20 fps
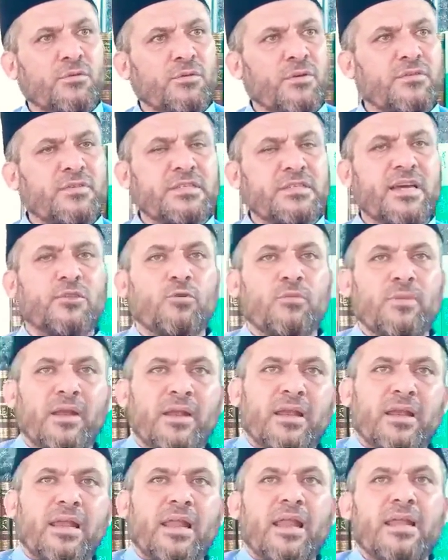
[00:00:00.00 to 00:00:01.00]
نفسياتهم
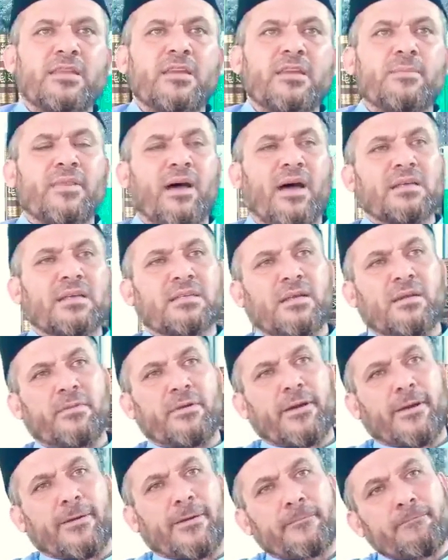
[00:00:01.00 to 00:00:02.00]
لا ندري ماذا حصل
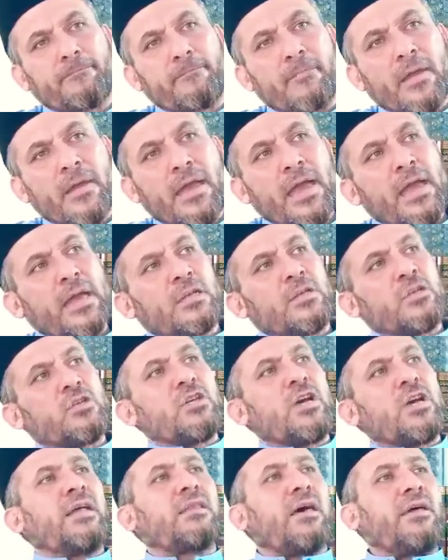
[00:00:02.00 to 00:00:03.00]
بها
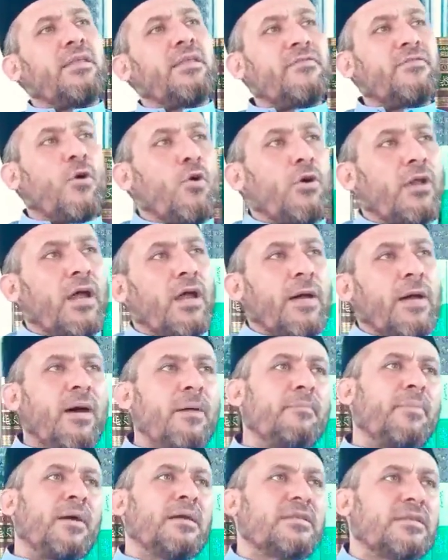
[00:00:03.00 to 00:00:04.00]
جاءت قذيفة أخرى
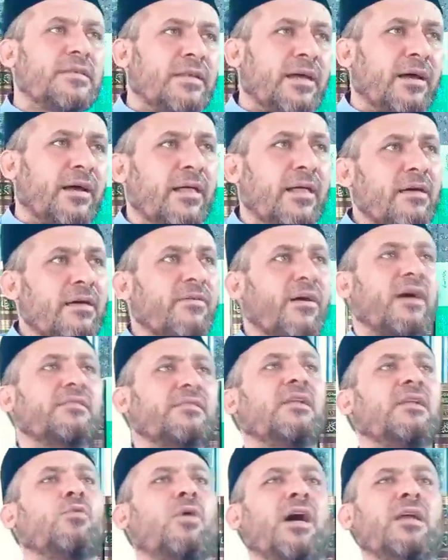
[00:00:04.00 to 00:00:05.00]
أمام بيتنا
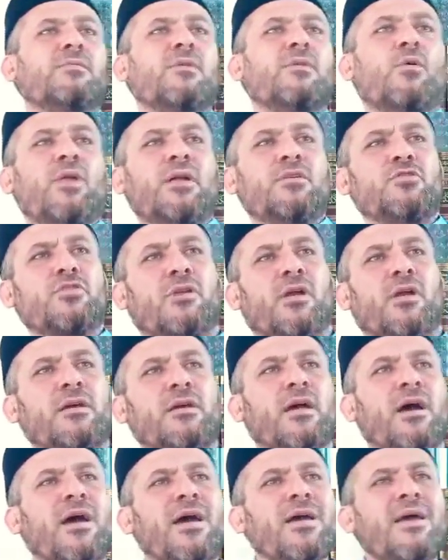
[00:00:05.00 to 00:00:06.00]
فقتلت واحد من أولاد
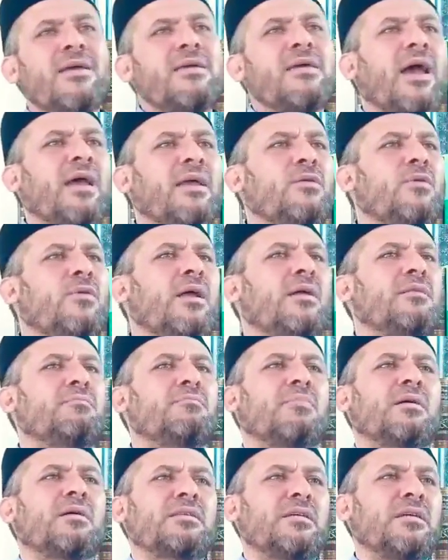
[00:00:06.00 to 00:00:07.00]
جيراننا يعني ولد
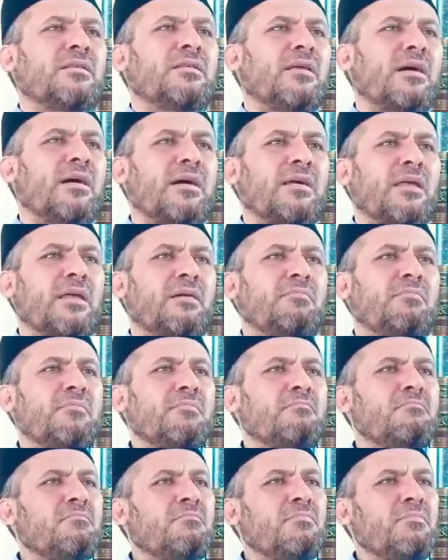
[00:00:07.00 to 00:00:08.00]
بسيط هكذا
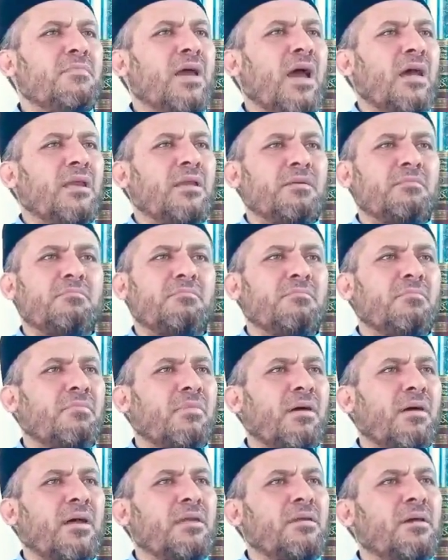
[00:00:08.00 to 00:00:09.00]
يعني
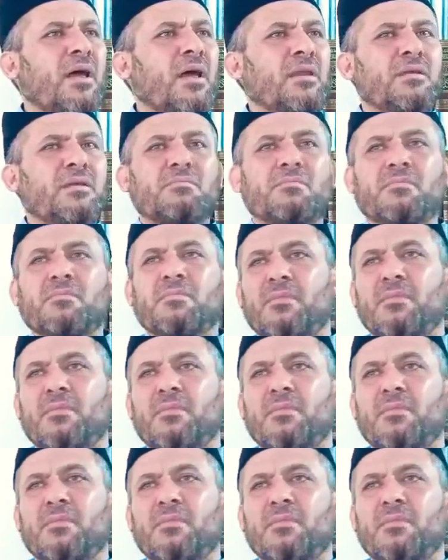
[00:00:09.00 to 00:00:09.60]
قريب يعني